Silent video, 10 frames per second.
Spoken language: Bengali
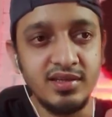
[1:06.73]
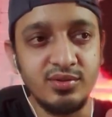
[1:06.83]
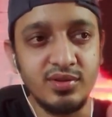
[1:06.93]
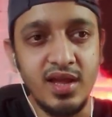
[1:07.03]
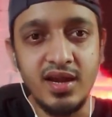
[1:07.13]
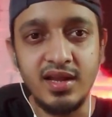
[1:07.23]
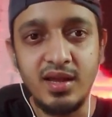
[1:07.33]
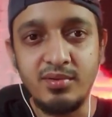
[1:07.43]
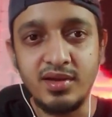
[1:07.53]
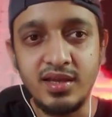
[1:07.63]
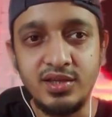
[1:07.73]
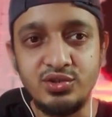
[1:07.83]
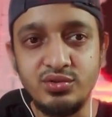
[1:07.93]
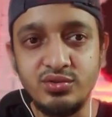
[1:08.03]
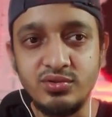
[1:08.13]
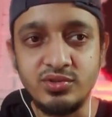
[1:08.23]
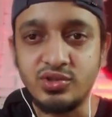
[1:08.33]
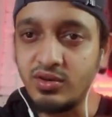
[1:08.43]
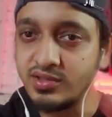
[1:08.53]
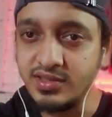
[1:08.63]
তো তার আগে আমাকে কিছু
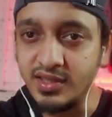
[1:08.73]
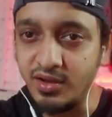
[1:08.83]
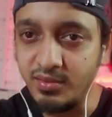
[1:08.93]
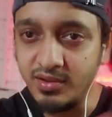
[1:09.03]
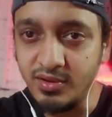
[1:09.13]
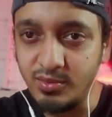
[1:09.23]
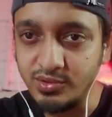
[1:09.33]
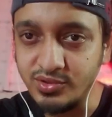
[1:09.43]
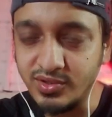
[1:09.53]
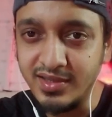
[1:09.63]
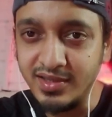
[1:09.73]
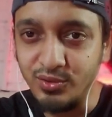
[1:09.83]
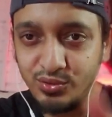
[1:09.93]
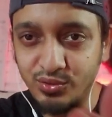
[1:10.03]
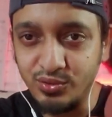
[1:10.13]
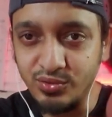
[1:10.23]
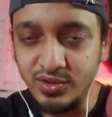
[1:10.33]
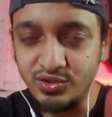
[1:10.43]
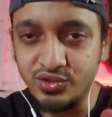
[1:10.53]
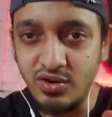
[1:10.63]
শর্টস নিতে হবে অবশ্যই নতুন নতুন
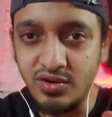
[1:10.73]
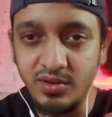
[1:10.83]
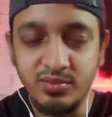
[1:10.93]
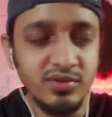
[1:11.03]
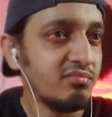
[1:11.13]
কিছু শর্ট নিব